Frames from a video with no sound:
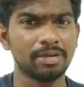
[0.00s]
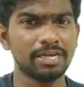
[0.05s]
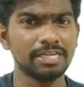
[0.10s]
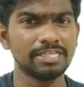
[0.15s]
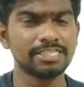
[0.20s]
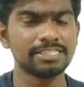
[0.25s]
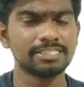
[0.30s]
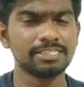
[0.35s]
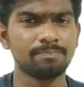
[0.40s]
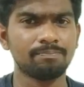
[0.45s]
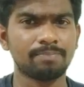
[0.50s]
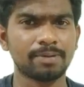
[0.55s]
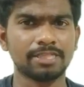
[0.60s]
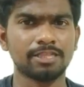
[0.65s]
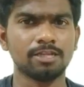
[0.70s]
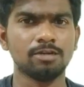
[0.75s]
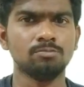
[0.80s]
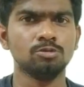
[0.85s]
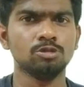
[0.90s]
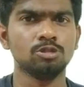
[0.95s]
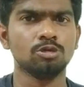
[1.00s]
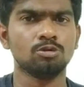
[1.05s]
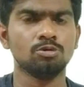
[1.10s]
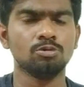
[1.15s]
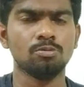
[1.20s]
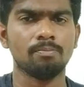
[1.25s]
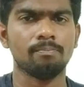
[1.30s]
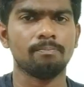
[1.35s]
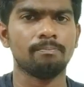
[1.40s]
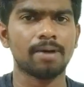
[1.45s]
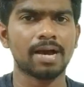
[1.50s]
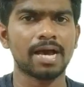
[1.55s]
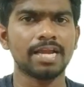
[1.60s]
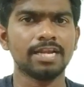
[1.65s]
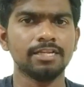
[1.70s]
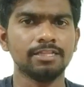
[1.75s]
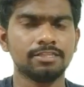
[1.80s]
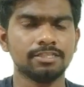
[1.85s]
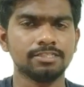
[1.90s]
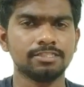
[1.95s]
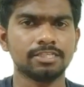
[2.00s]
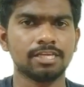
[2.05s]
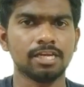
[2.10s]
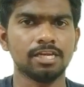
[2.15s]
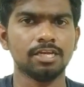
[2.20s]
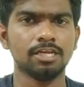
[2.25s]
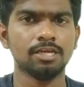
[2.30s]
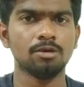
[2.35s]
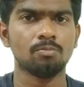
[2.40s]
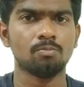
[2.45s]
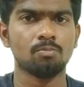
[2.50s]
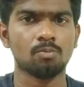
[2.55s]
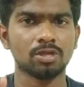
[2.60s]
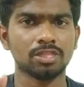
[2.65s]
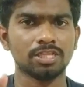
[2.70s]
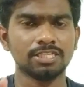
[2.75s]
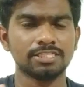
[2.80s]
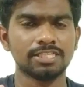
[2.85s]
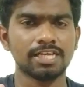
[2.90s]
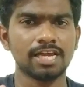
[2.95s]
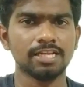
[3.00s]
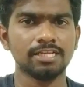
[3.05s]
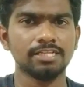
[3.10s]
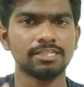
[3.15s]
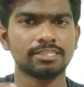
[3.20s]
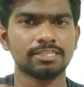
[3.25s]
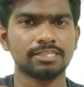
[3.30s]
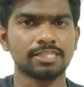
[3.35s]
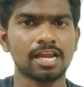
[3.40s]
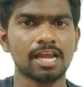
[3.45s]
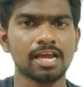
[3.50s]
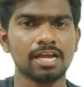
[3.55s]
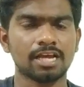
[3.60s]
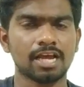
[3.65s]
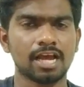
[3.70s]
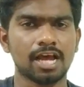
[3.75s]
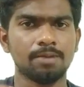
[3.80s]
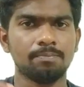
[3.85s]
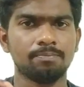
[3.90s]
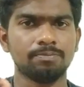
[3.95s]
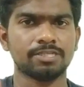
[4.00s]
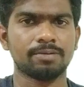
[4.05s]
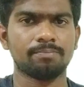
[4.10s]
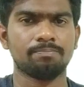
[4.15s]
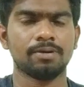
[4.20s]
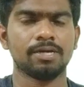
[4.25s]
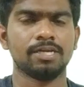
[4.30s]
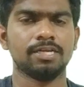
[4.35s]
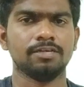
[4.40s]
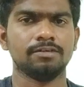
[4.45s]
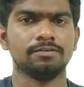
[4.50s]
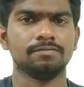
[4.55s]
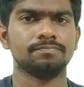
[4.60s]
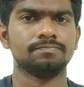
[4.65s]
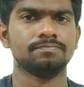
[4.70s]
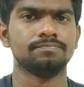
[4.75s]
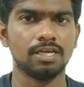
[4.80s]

పెళ్లి చేసిన పెద్దల ముందుకు భార్యను తీసుకెళ్లి మొదటిసారి తలాక్ అని చెప్పాలి